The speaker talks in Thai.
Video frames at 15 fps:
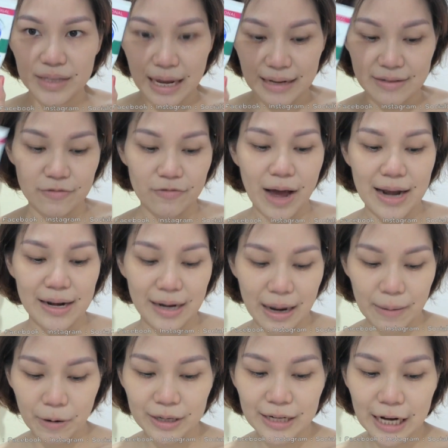ยาสีฟันนะ
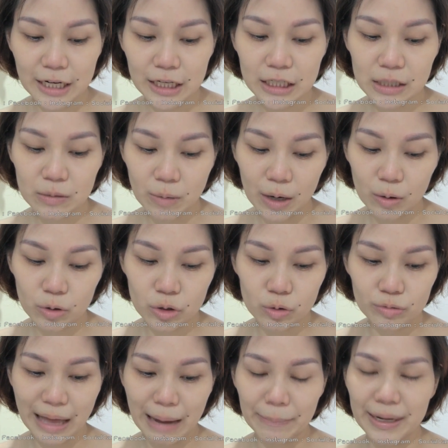คะ เพราะฉะนั้นถ้าเกิดว่าคุณอ
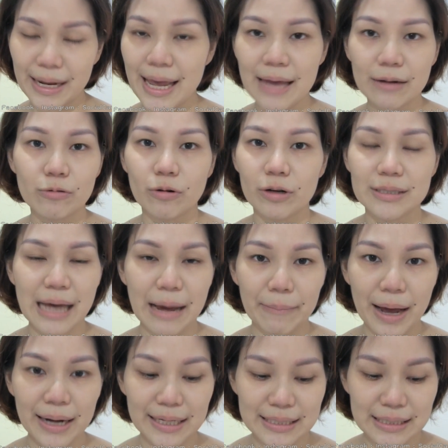ยู่ต่างประเทศคุณก็สา
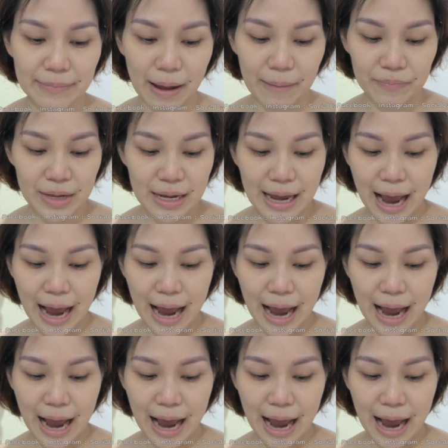มารถที่จะแบบ